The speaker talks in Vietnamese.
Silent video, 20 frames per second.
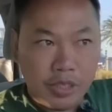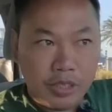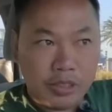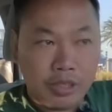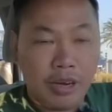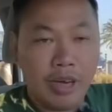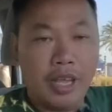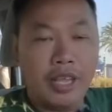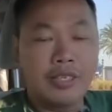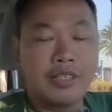
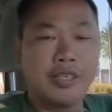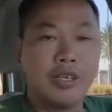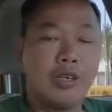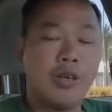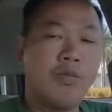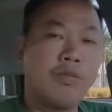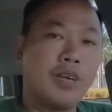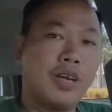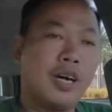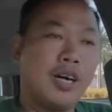rồi rồi
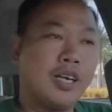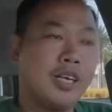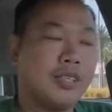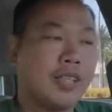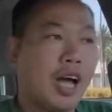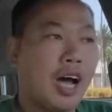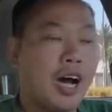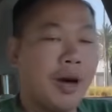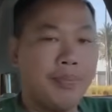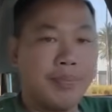lúc đó đó
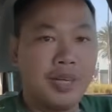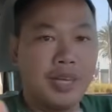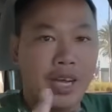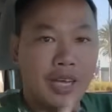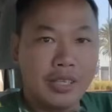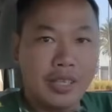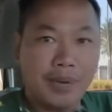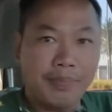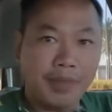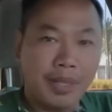thơm mới
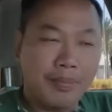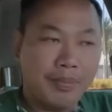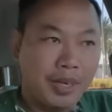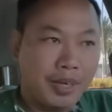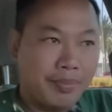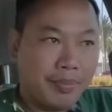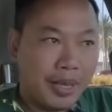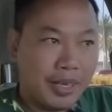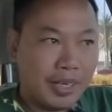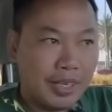gỡ cho em tấm
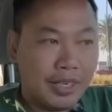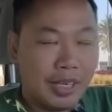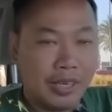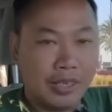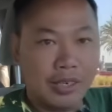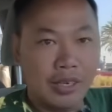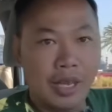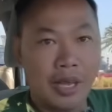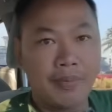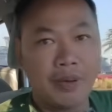hình bé ra đời
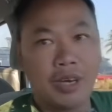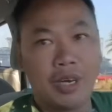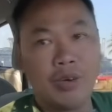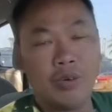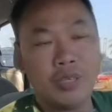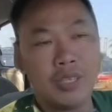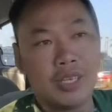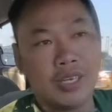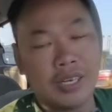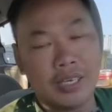em hỏi
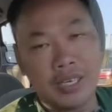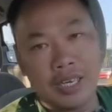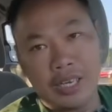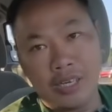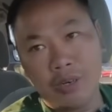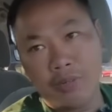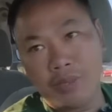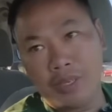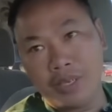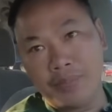ủa chị ra đời
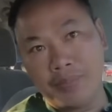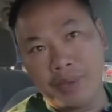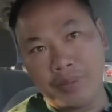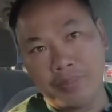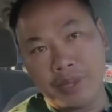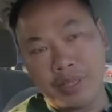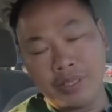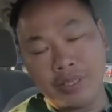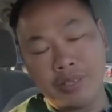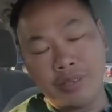lúc à,
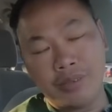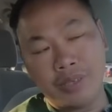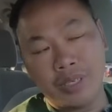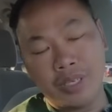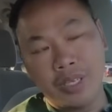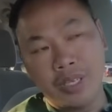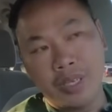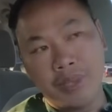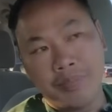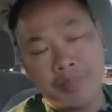bao nhiêu
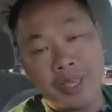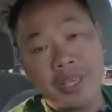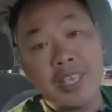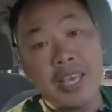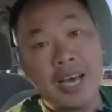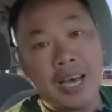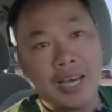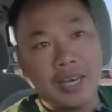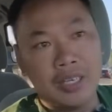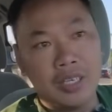mấy
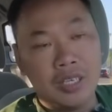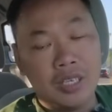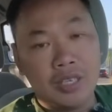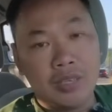giờ